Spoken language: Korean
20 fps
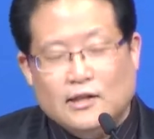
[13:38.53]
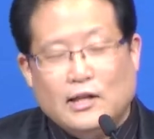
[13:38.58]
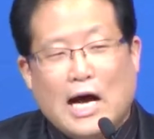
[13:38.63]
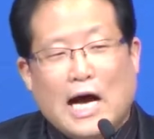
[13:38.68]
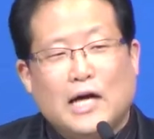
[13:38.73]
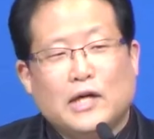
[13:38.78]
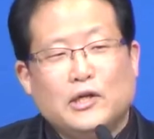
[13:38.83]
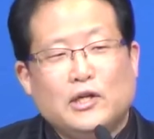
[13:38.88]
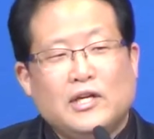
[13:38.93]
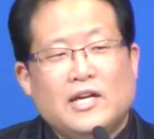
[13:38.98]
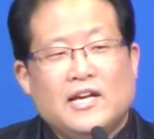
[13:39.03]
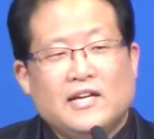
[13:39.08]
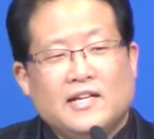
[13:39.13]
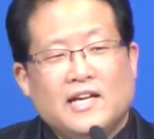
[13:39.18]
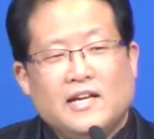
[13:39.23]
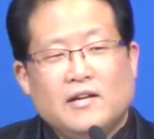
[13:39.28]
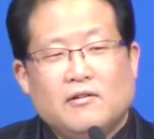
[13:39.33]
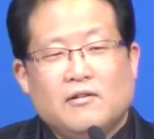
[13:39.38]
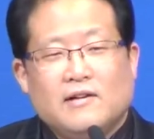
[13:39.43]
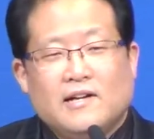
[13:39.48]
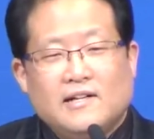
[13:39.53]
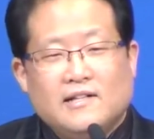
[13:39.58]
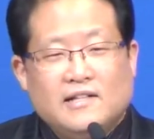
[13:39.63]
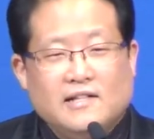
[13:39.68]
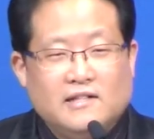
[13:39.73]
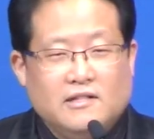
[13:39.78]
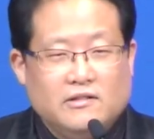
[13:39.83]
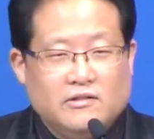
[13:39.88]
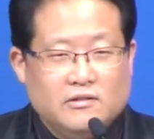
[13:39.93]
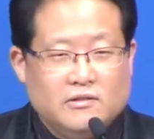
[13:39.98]
나귀에게 일어난
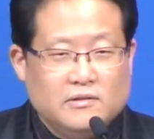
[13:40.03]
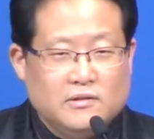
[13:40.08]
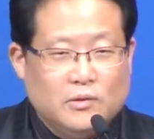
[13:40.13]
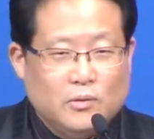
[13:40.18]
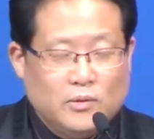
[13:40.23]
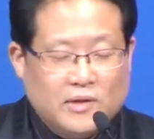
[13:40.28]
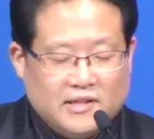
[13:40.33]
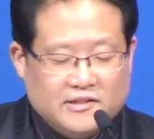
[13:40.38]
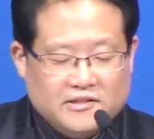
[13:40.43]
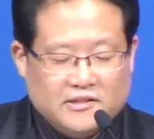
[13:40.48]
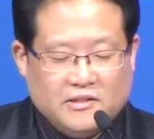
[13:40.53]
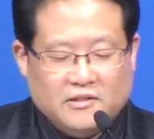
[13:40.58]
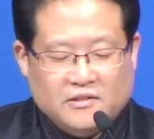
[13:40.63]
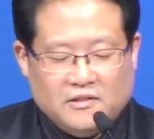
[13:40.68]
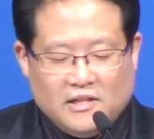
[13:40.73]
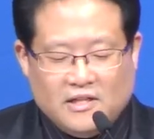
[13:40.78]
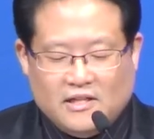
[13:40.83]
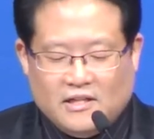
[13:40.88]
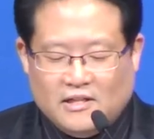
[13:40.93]
일들을 통해서